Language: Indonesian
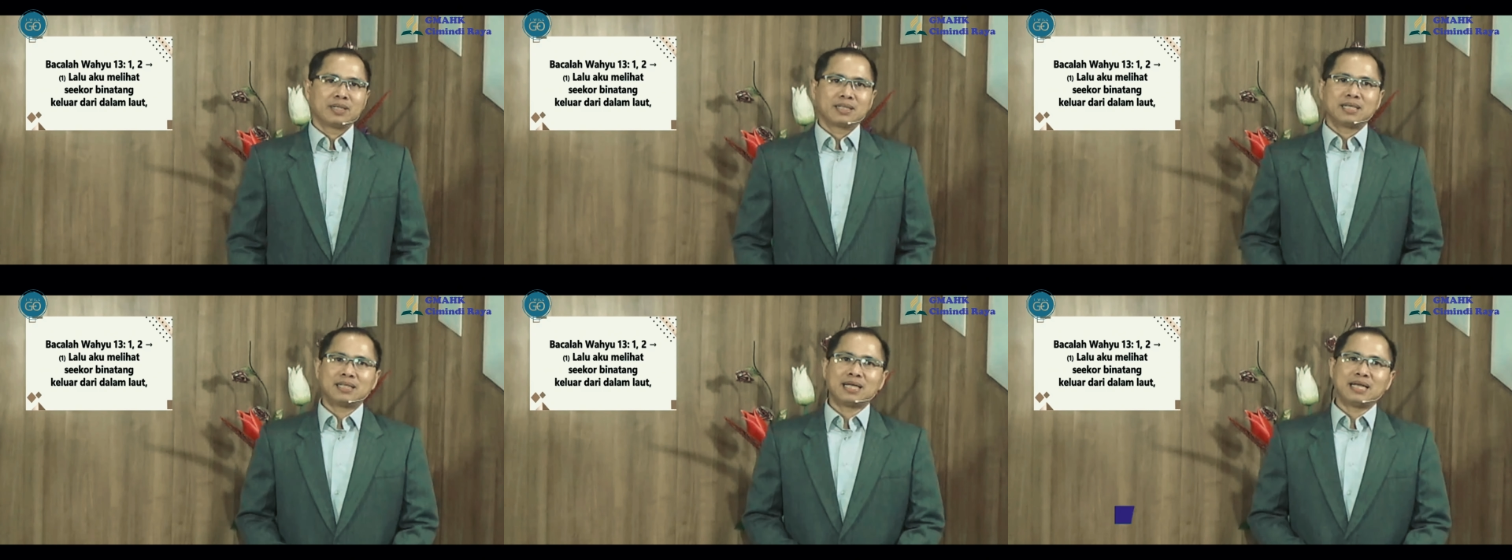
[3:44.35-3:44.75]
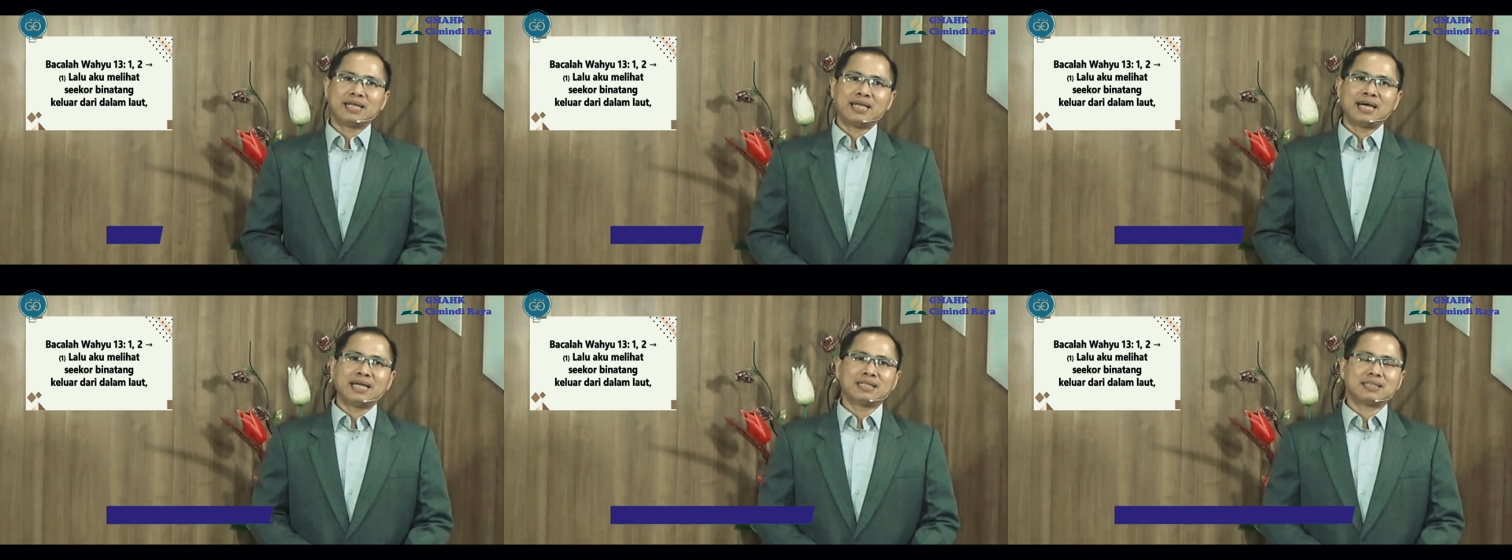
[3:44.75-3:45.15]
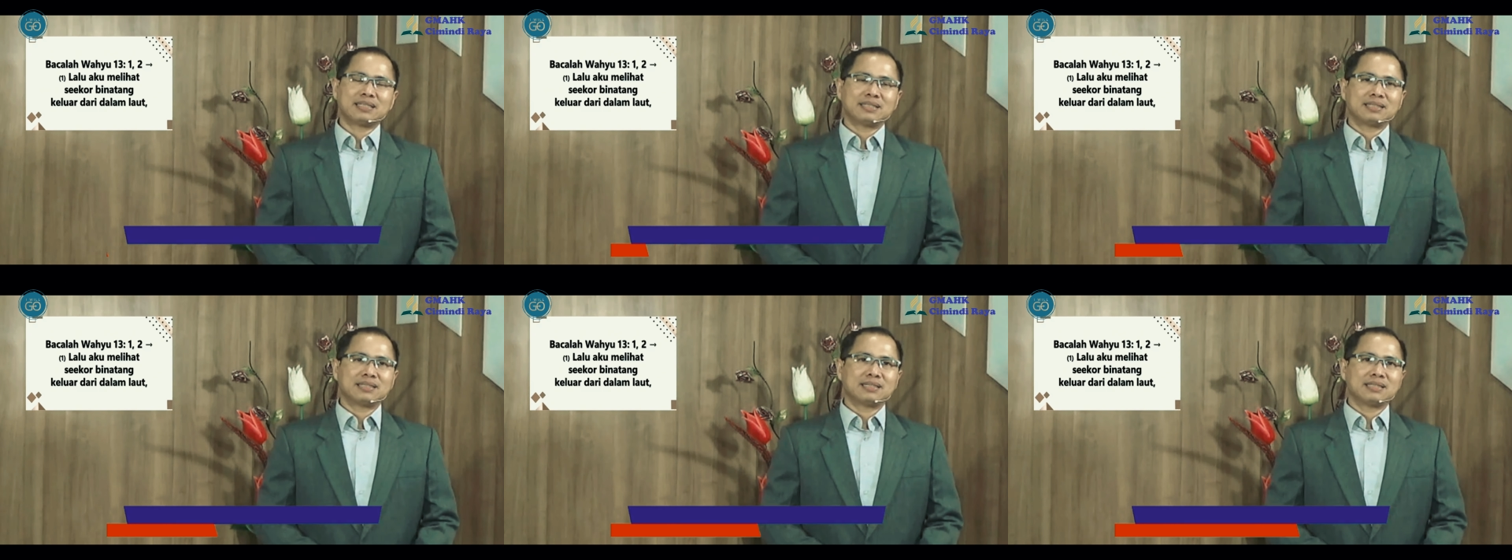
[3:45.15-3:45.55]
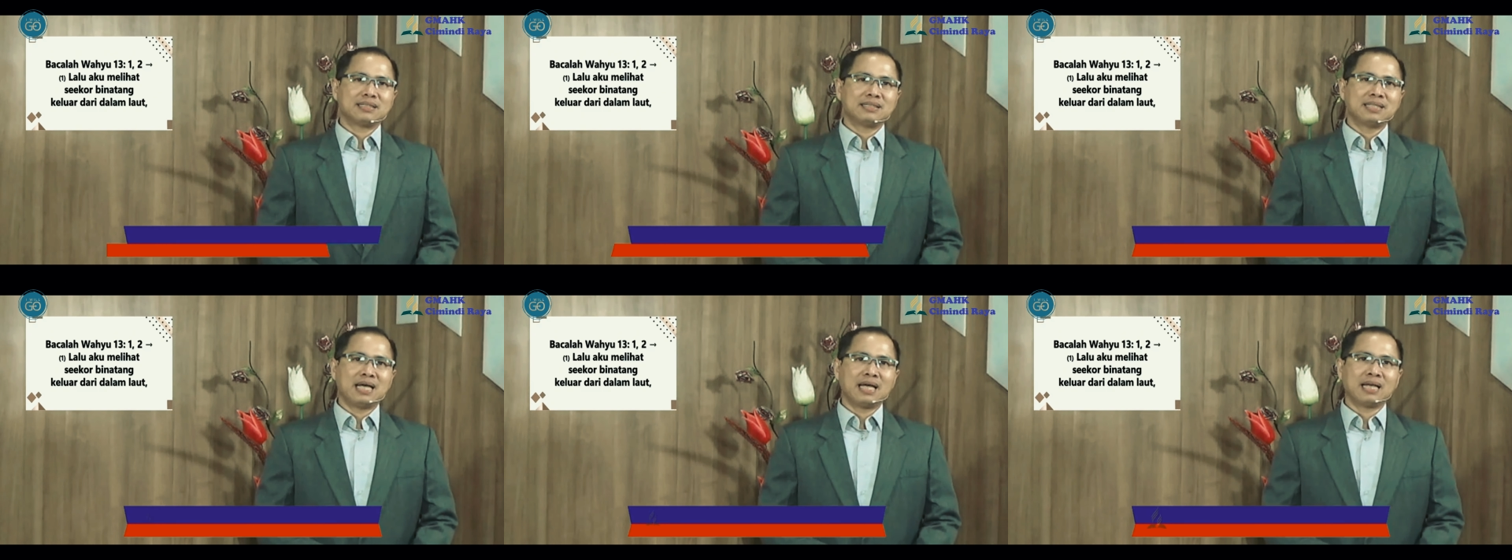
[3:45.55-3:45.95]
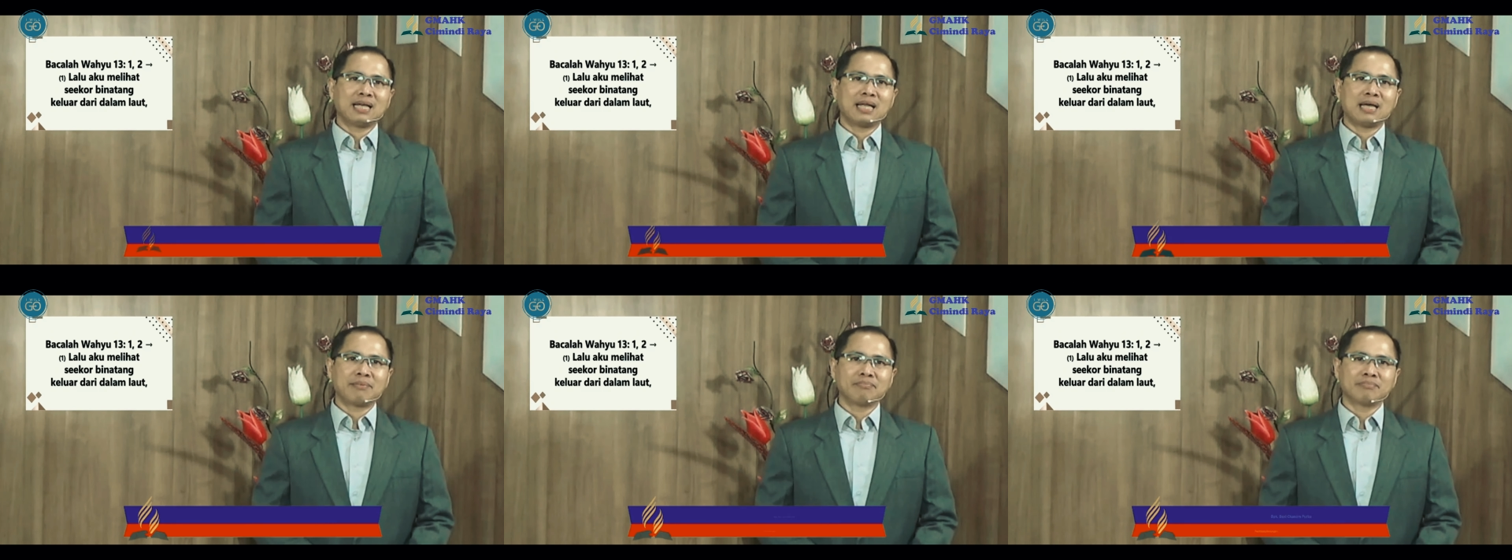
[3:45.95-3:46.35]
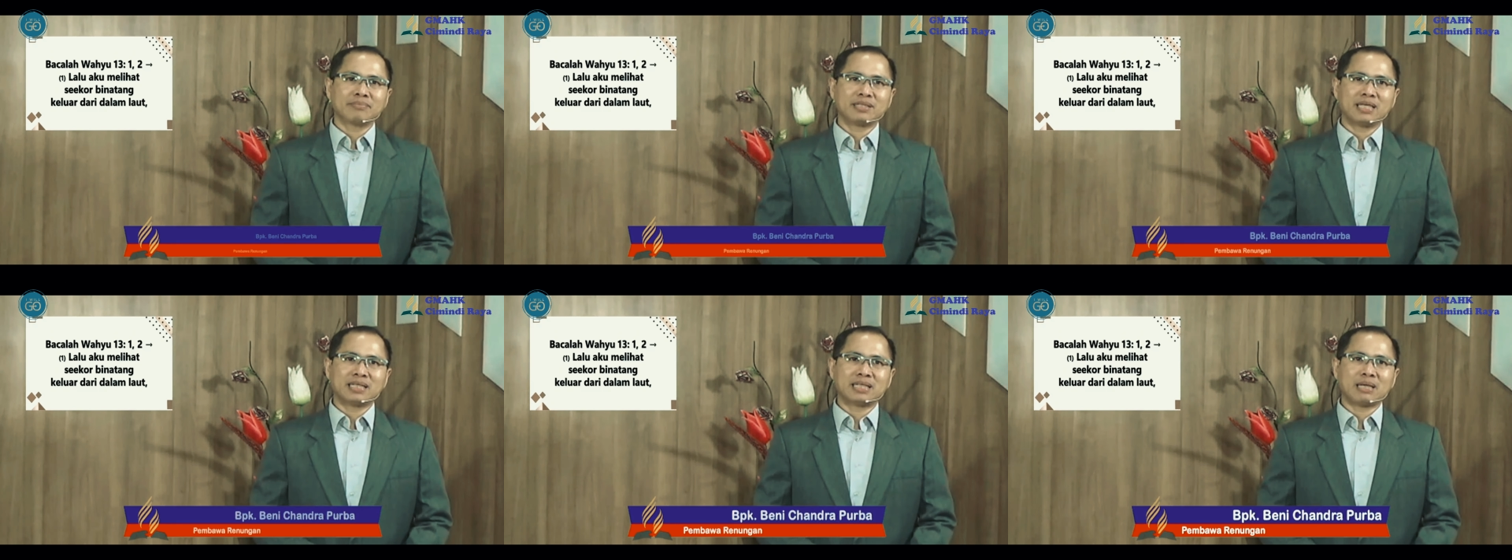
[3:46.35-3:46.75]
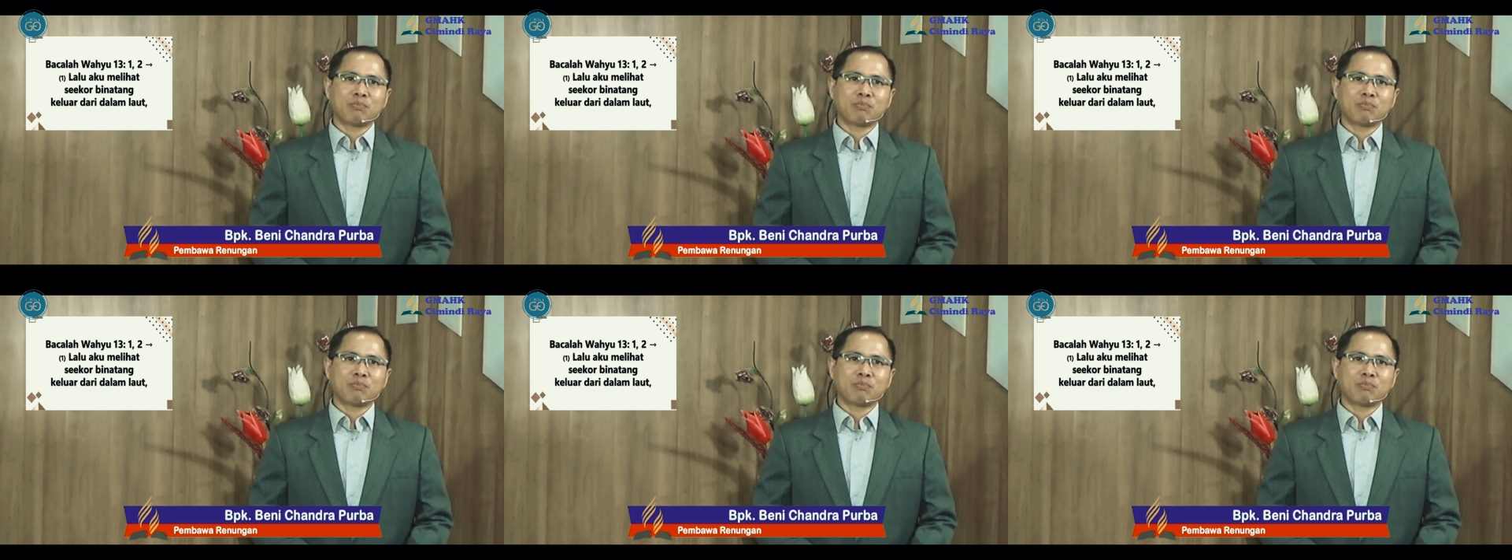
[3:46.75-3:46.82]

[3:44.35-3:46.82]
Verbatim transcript: Kita lihat dalam kitab